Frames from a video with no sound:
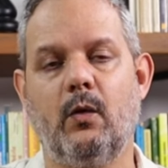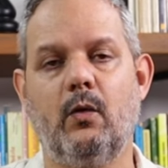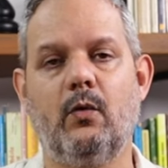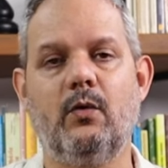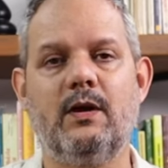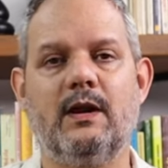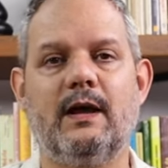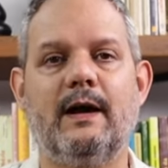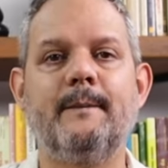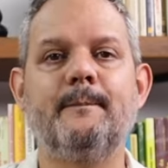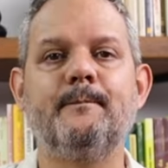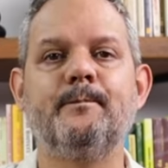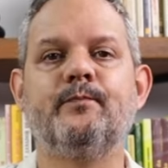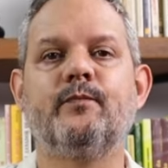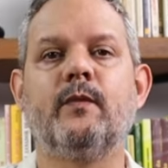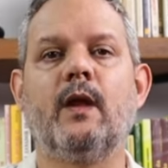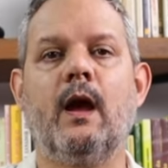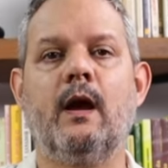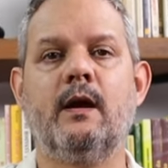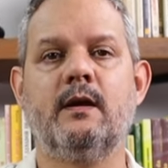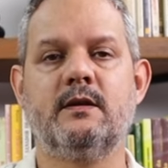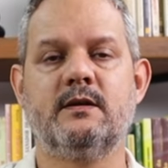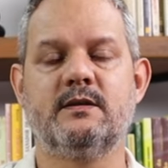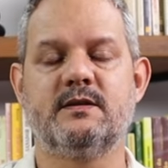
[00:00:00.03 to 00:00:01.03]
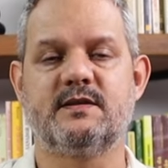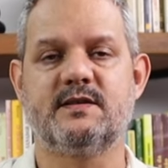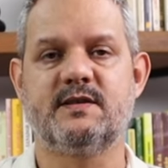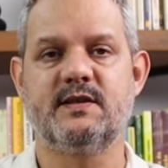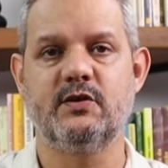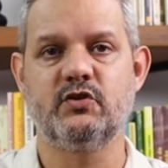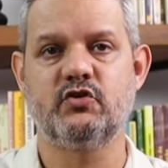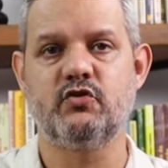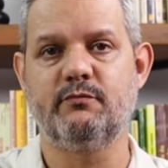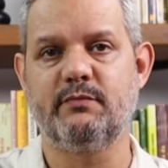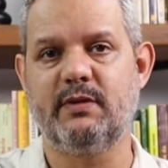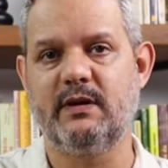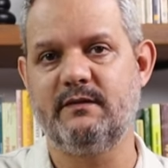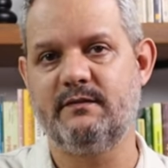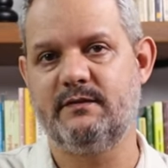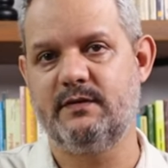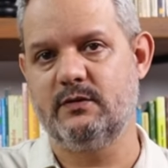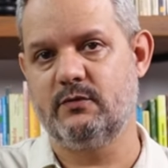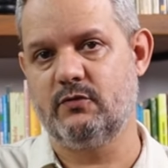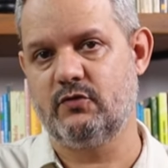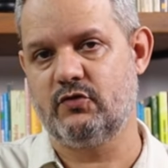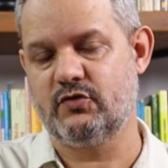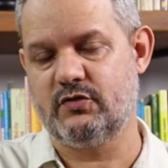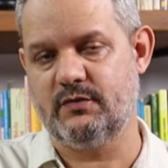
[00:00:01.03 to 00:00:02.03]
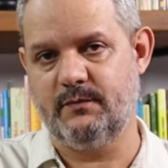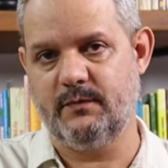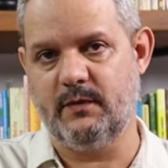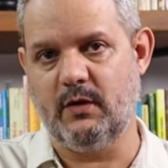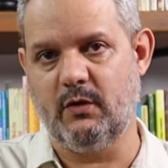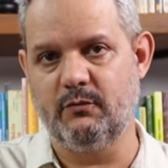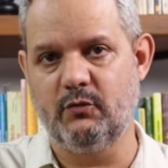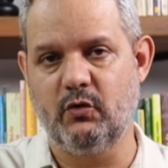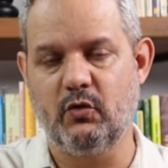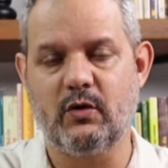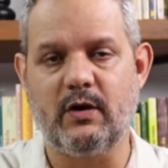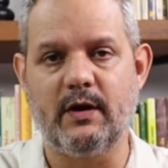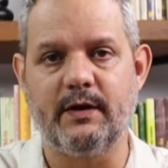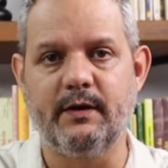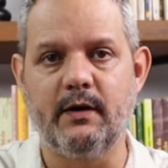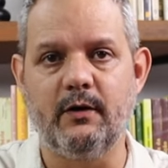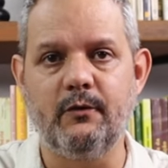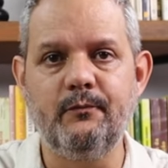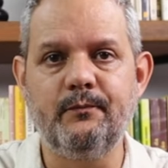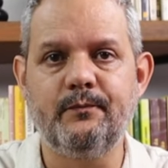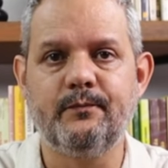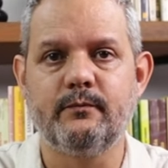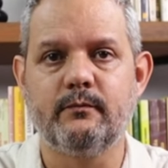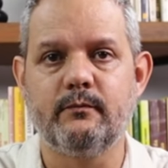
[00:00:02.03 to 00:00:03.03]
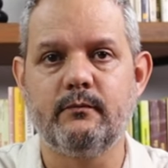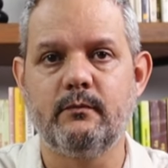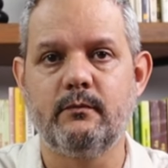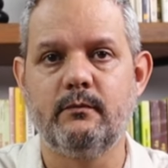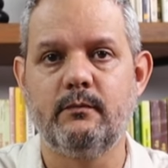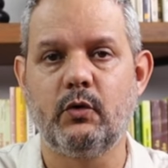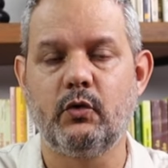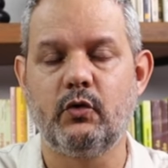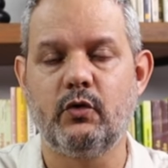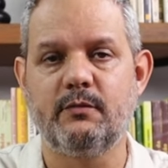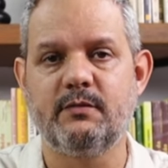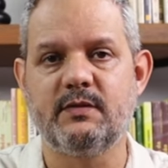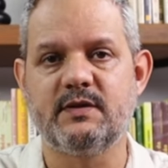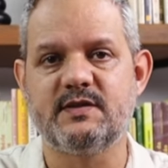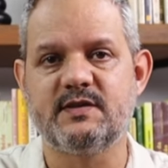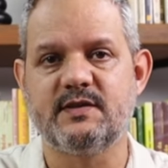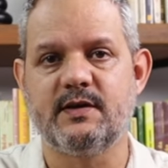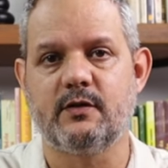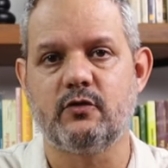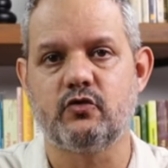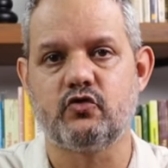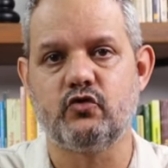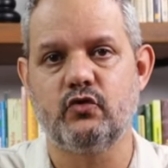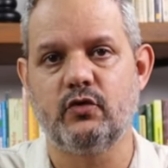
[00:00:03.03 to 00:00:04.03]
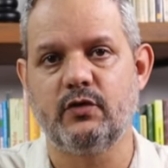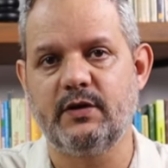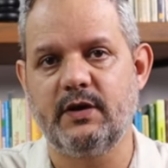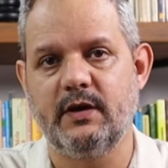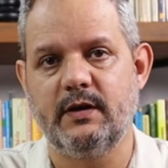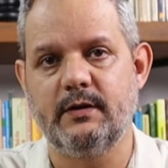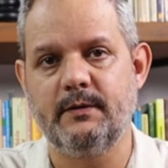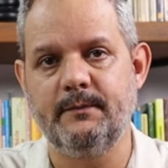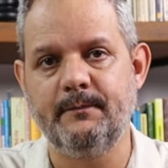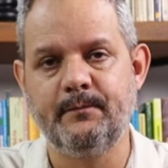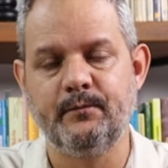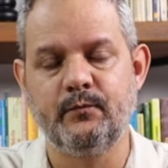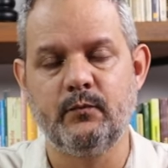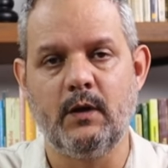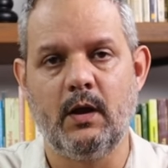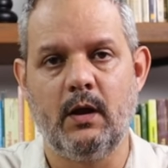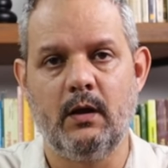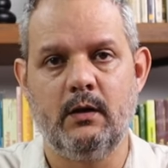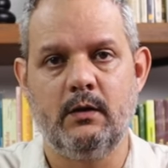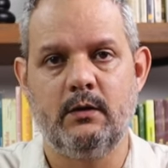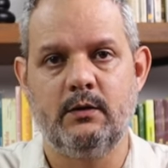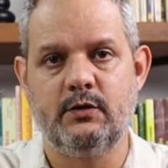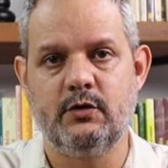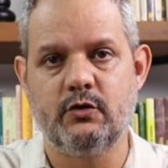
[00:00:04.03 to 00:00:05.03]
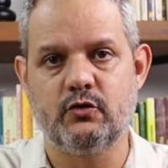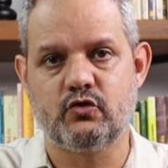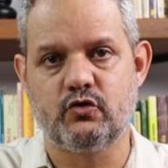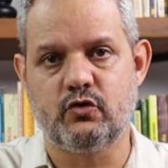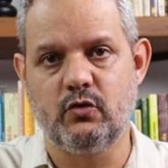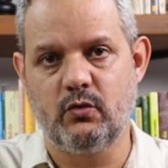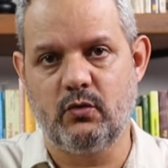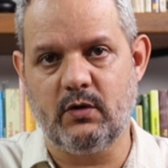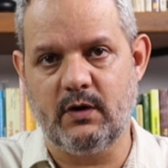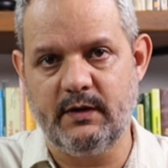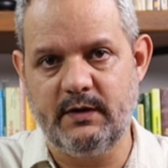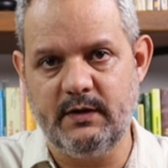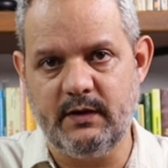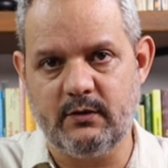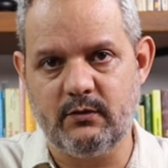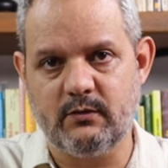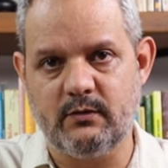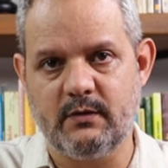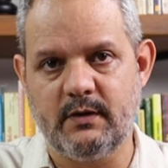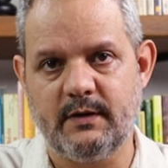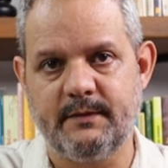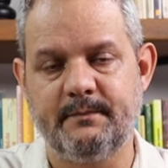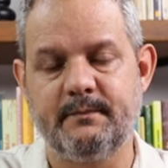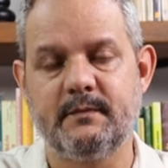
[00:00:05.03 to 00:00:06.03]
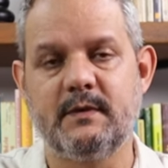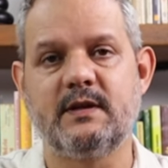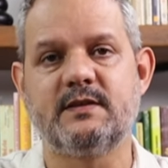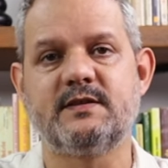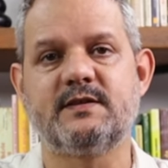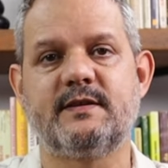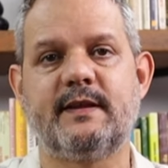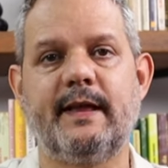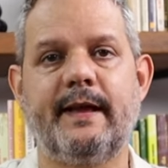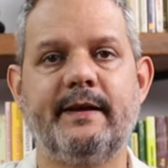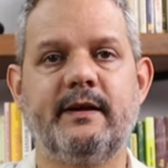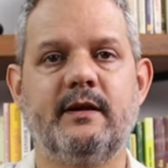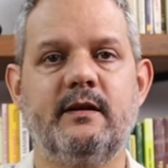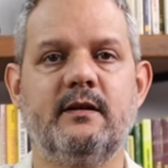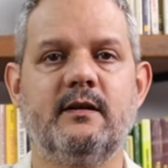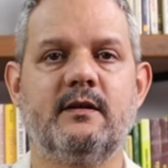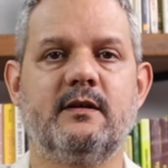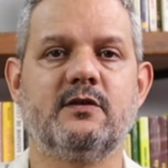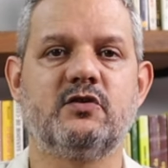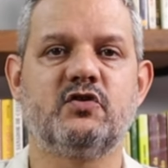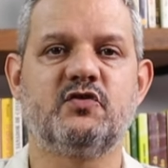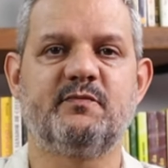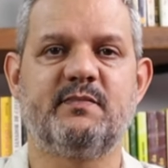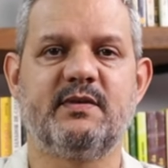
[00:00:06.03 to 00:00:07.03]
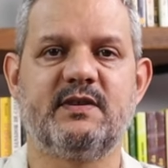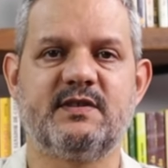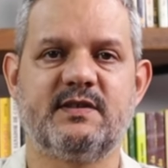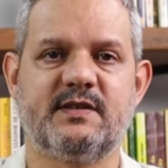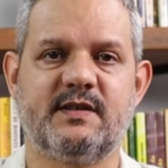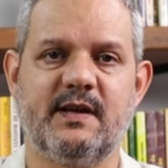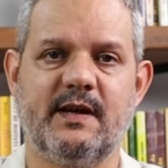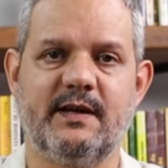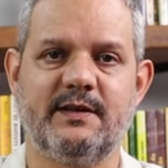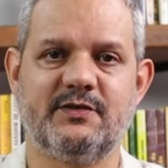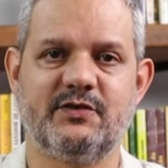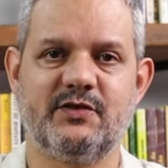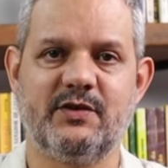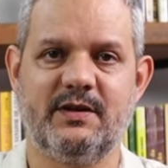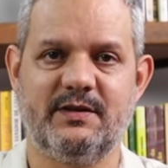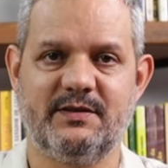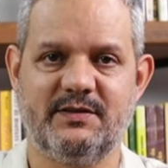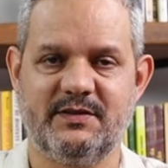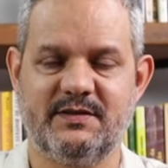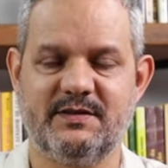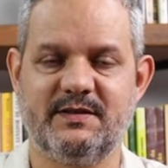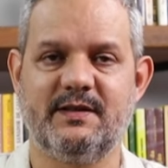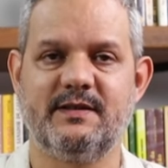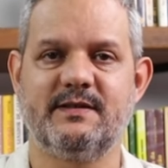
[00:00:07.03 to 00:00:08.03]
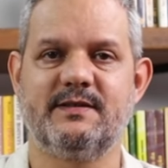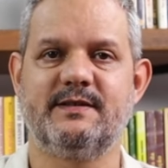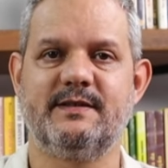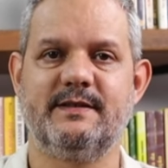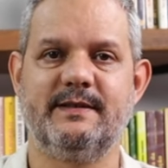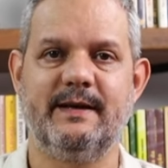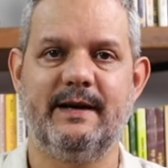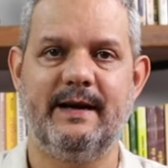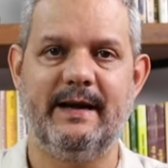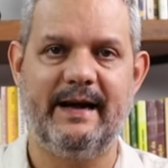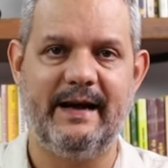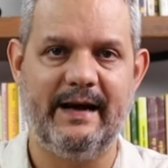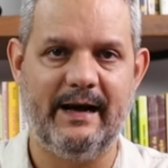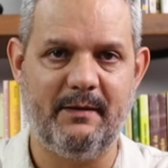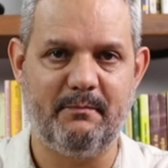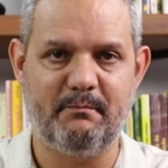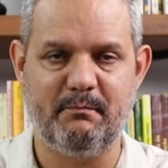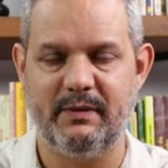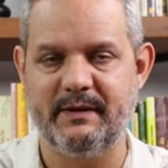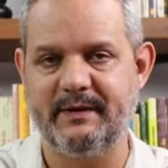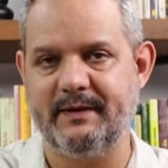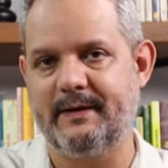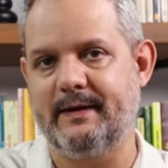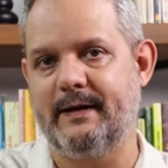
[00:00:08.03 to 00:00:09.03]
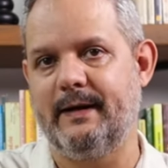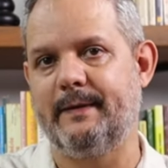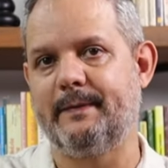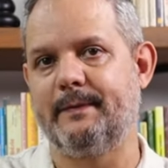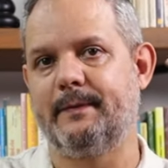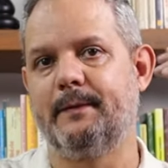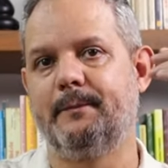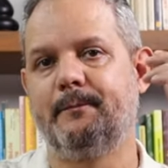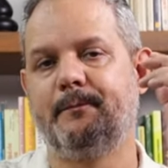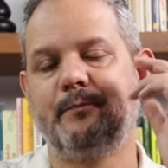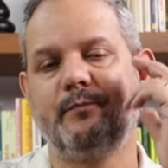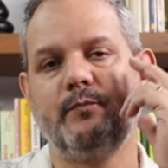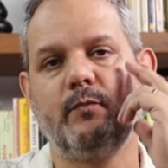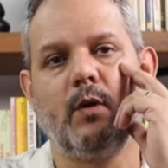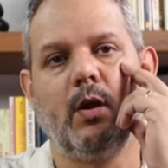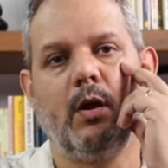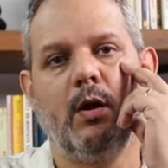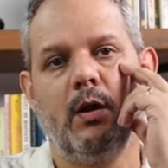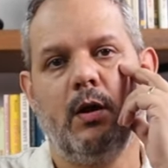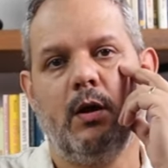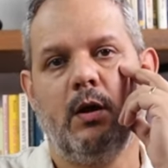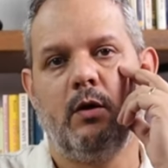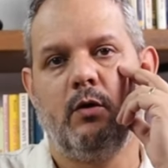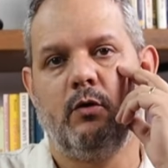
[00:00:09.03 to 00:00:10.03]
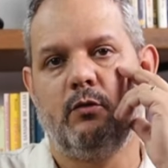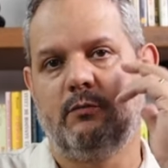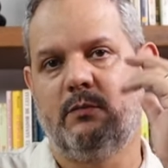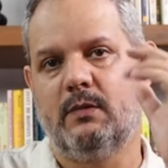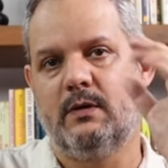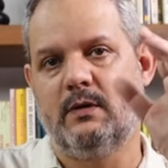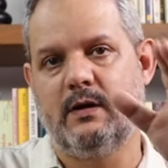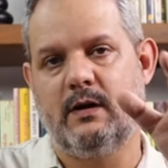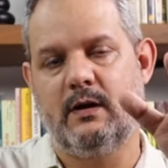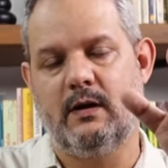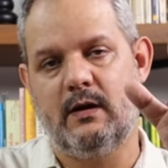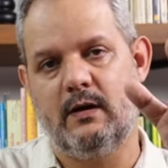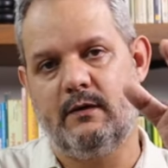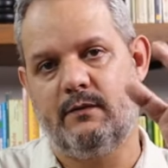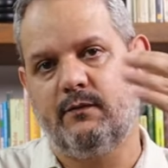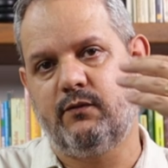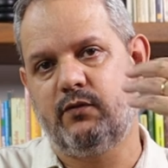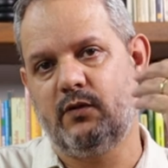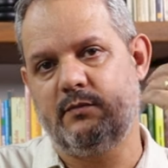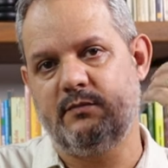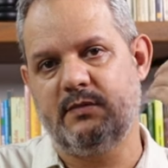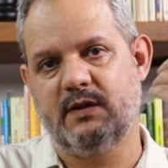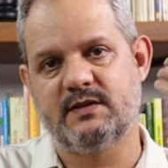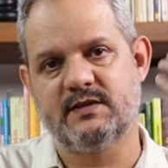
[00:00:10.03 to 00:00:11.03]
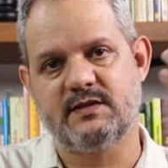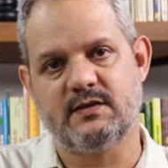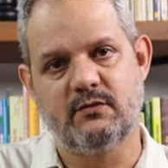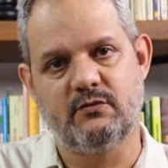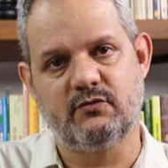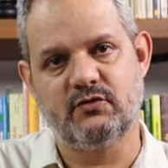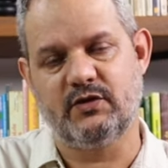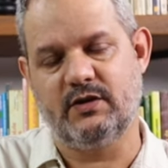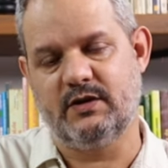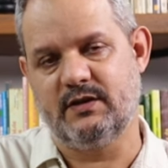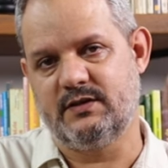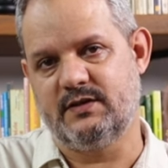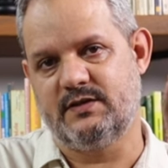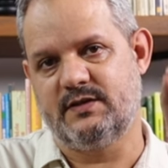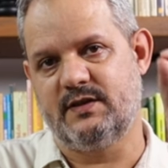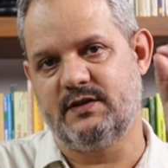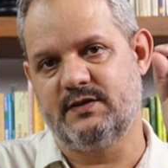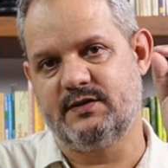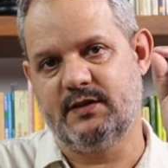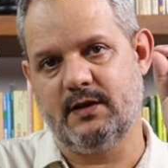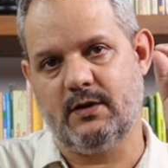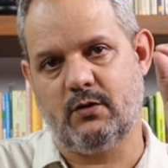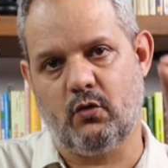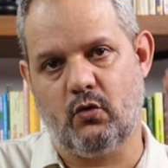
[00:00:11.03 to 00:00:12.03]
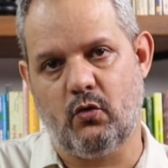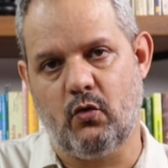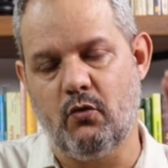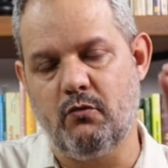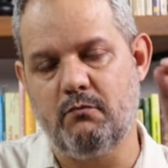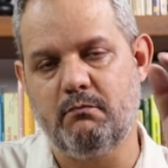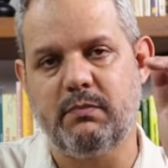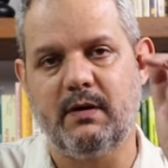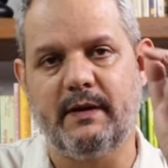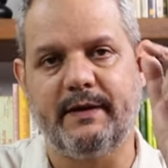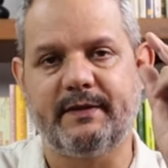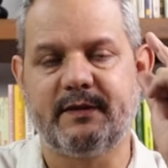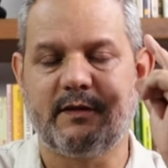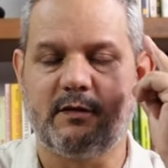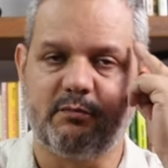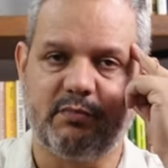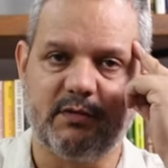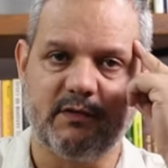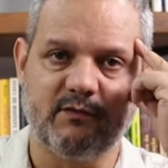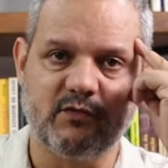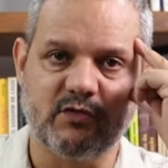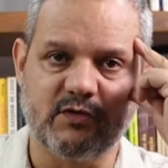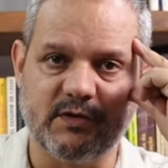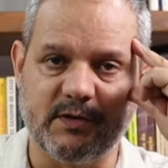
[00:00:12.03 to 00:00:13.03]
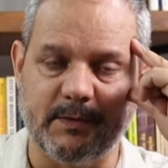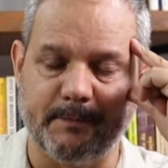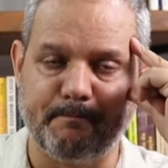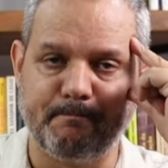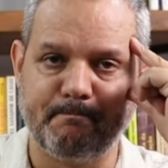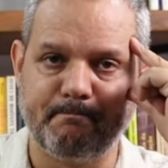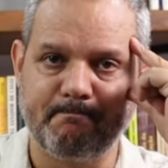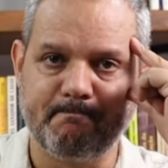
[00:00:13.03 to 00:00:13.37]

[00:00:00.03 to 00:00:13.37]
Olá, sejam bem-vindos ao meu canal. Meu nome é Sérgio Nogueira e eu sou o criador das técnicas PCS de radiestesia aplicada. Uma formação de radiestesia completa para você.